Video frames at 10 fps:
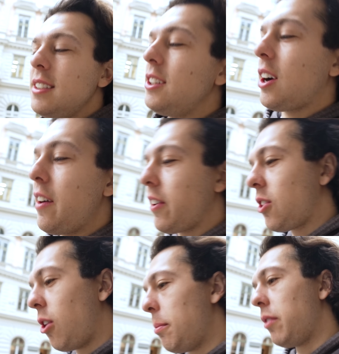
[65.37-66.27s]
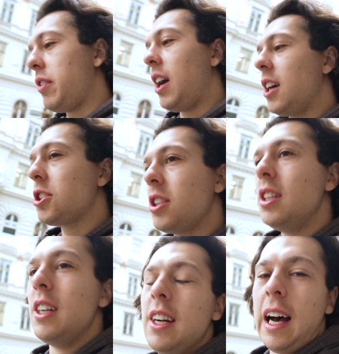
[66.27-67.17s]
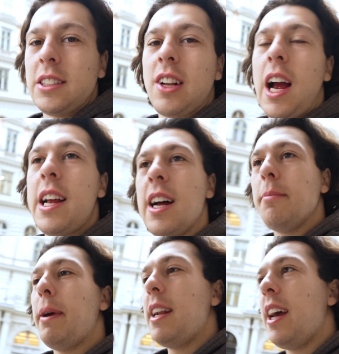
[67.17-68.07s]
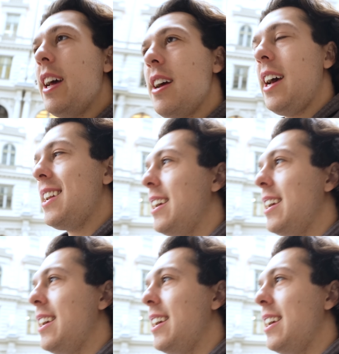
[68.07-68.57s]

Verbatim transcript: sind die auch einfach komplett für den Arsch. Also klar, jeder hat einen Bad Hair